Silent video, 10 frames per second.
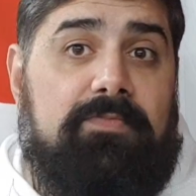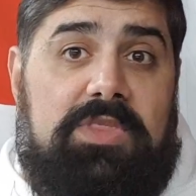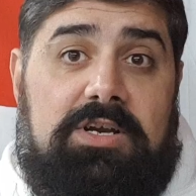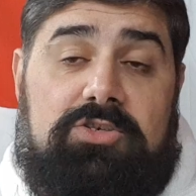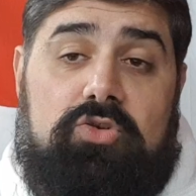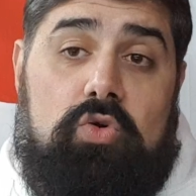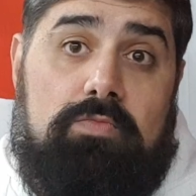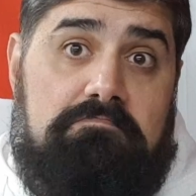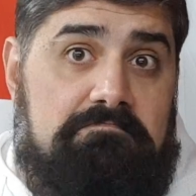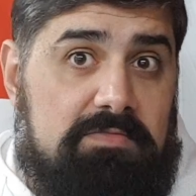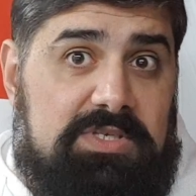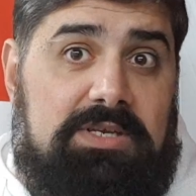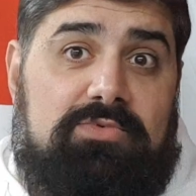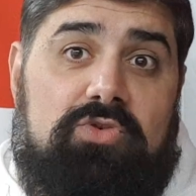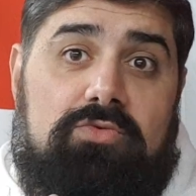Так что
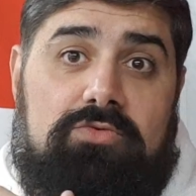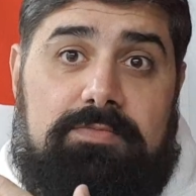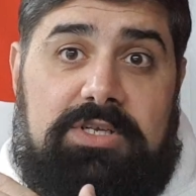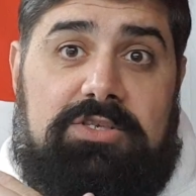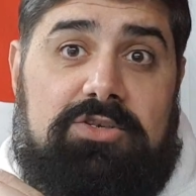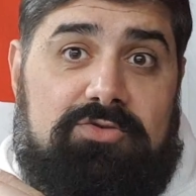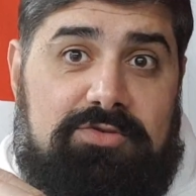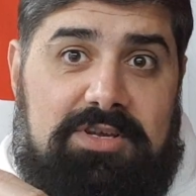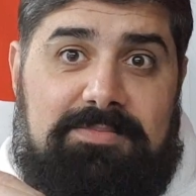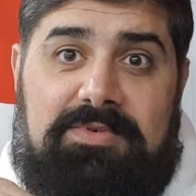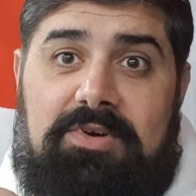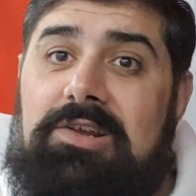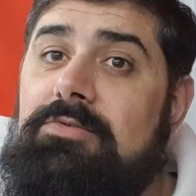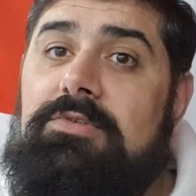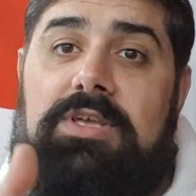Samsung поддерживает криптовалюту,